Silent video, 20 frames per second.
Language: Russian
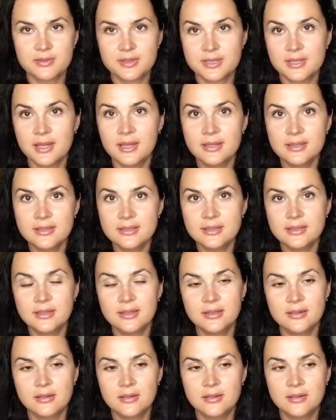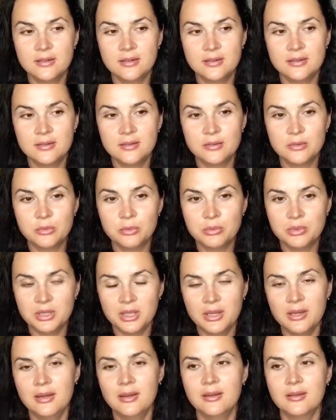Вы знаете, а, у
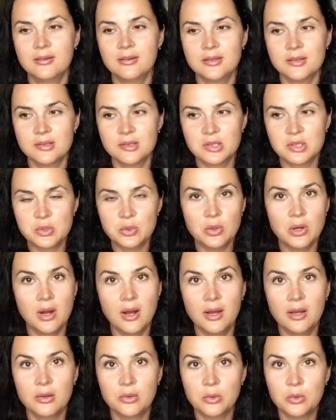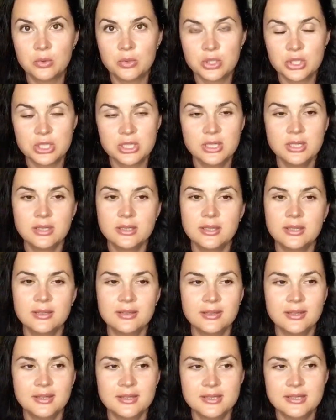меня сухая кожа, и
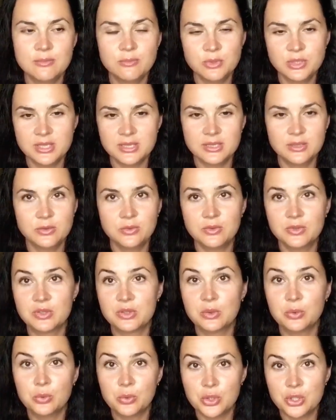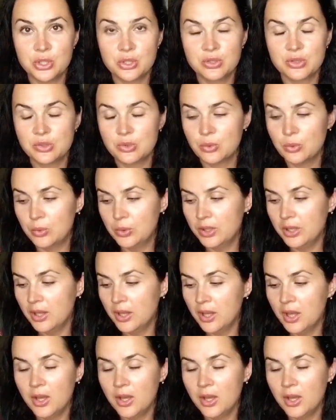она зимой становится очень сухой.